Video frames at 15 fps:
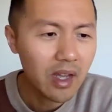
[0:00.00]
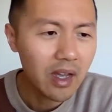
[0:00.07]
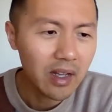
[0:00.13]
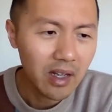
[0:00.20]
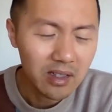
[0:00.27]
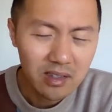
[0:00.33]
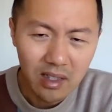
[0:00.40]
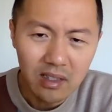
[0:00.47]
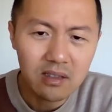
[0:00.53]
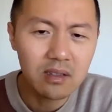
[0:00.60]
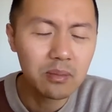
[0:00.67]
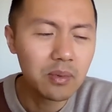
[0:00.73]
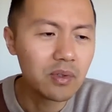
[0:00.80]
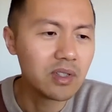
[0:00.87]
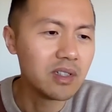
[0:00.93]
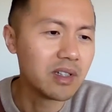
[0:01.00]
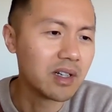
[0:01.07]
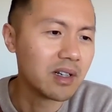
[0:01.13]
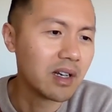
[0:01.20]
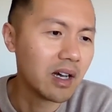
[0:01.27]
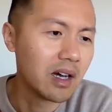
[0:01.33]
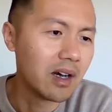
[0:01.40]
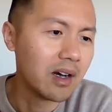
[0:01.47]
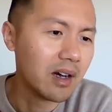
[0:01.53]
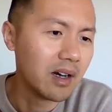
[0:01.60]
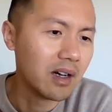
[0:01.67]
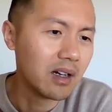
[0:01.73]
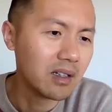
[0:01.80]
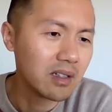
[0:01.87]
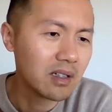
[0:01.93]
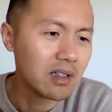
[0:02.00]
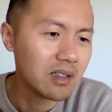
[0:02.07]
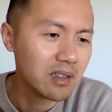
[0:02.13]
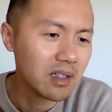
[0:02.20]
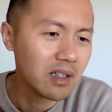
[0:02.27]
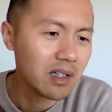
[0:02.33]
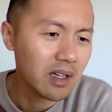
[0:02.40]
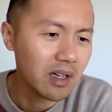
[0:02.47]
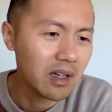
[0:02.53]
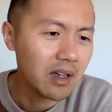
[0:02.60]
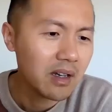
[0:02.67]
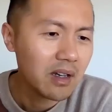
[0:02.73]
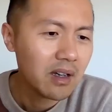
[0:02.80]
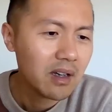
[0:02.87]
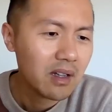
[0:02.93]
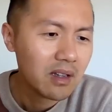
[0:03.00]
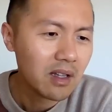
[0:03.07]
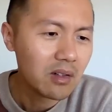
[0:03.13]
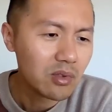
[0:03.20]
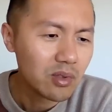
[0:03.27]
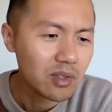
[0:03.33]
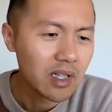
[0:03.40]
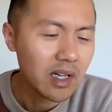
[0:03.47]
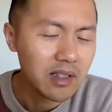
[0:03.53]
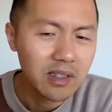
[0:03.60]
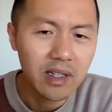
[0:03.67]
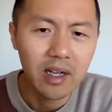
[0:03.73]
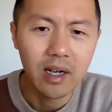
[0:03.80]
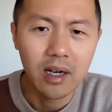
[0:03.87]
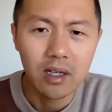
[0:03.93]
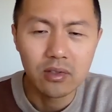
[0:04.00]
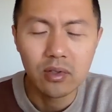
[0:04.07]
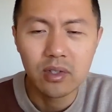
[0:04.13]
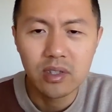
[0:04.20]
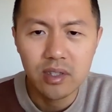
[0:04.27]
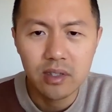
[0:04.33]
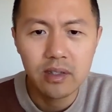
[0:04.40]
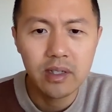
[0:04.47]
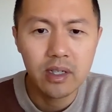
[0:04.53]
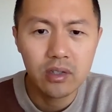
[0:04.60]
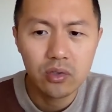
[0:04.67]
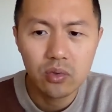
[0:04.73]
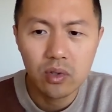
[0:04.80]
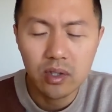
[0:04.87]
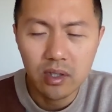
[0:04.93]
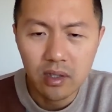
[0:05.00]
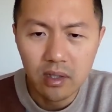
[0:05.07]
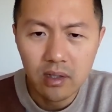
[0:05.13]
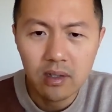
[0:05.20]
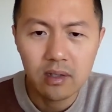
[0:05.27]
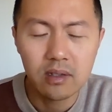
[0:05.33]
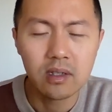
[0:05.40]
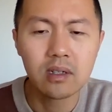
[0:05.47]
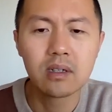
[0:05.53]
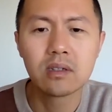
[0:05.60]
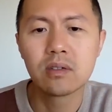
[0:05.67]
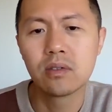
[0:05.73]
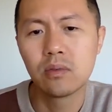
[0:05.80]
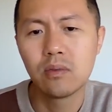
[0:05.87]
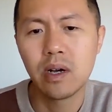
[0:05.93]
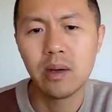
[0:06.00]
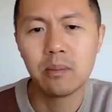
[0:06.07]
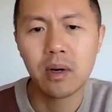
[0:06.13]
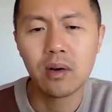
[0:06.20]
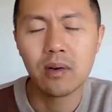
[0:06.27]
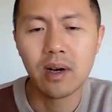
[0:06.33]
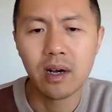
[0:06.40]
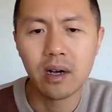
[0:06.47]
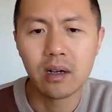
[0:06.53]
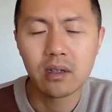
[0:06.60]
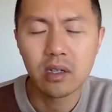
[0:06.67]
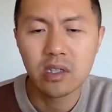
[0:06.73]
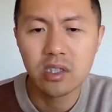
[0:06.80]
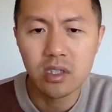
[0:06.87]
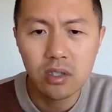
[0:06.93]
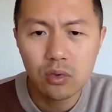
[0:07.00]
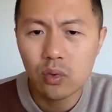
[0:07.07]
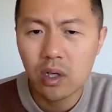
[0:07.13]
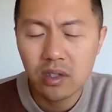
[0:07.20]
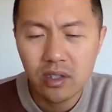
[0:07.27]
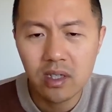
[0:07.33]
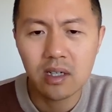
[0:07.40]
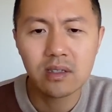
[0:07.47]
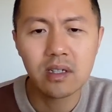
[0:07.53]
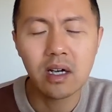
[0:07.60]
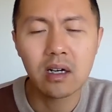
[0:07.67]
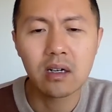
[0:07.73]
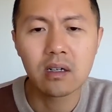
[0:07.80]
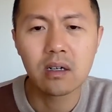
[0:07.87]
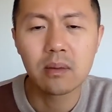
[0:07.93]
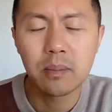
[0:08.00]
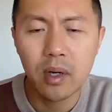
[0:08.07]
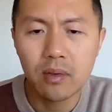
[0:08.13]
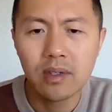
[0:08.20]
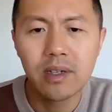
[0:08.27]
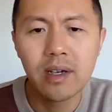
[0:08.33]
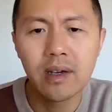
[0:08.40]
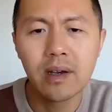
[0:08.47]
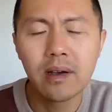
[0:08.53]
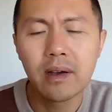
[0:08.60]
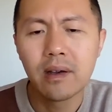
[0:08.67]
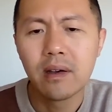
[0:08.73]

哎呀，真是不行了啊！个人现在。到处拆迁啊，所以今天说一个一个这个外贸啊，这个集装箱价格暴跌，